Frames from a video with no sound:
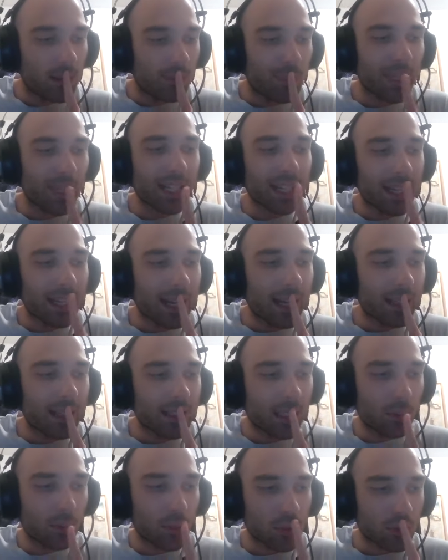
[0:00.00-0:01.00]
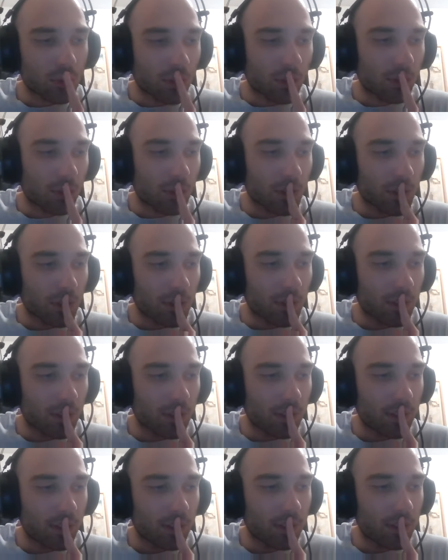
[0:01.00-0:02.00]
perché Kant ha
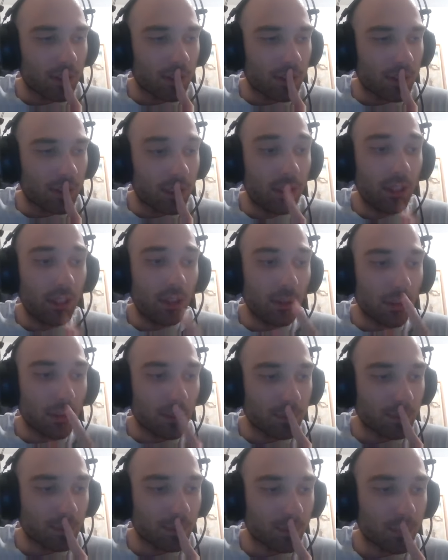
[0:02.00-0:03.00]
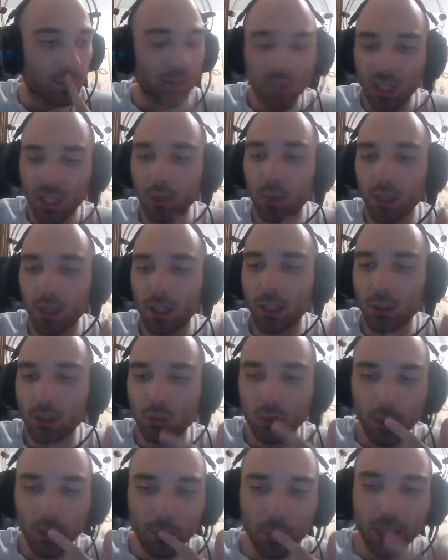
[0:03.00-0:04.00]
bisogno di Dio sempre nelle
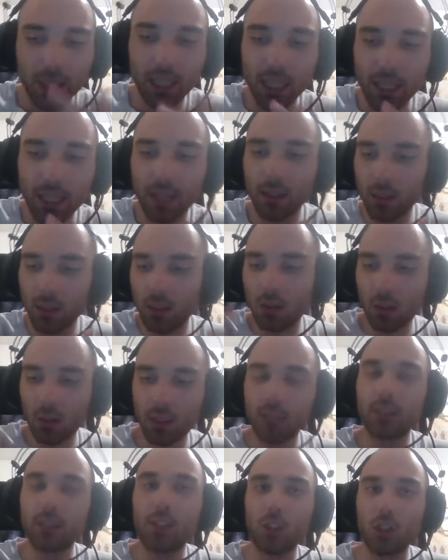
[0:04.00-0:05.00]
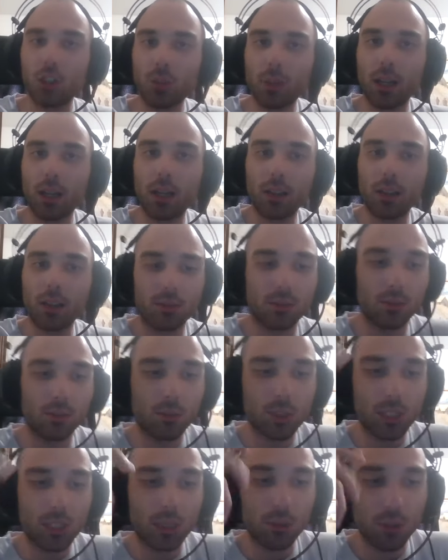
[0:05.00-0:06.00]
sue? Perché Locke anticipa
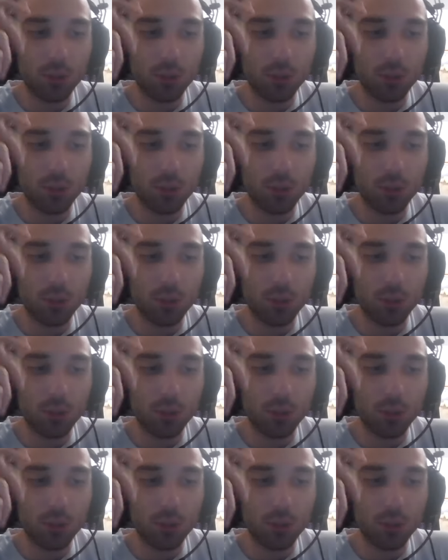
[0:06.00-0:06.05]
questa